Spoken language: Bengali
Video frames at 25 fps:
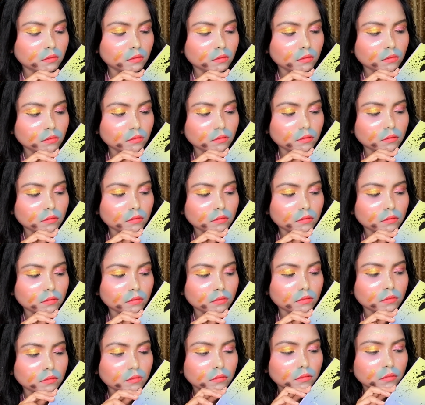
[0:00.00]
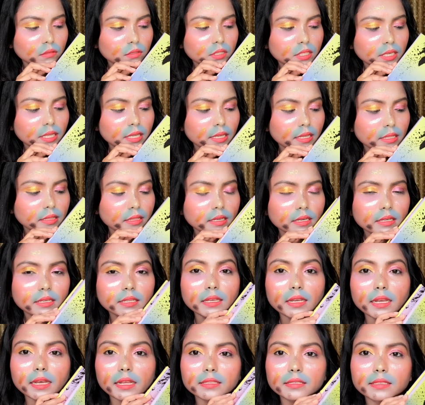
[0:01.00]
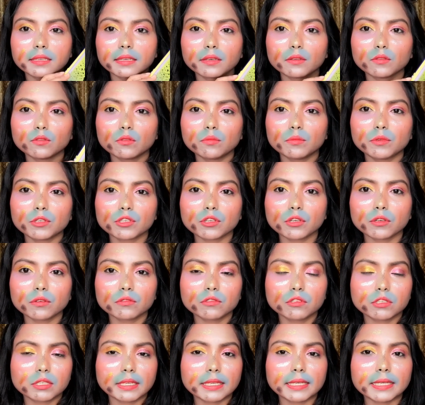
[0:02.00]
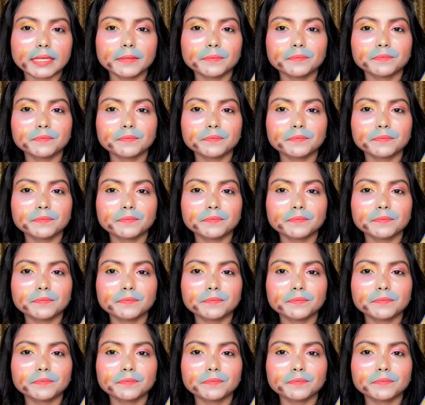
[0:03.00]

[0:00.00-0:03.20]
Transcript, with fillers: তো সেই ক্ষেত্রে ঠিক আছে কিন্তু বিষয় হচ্ছে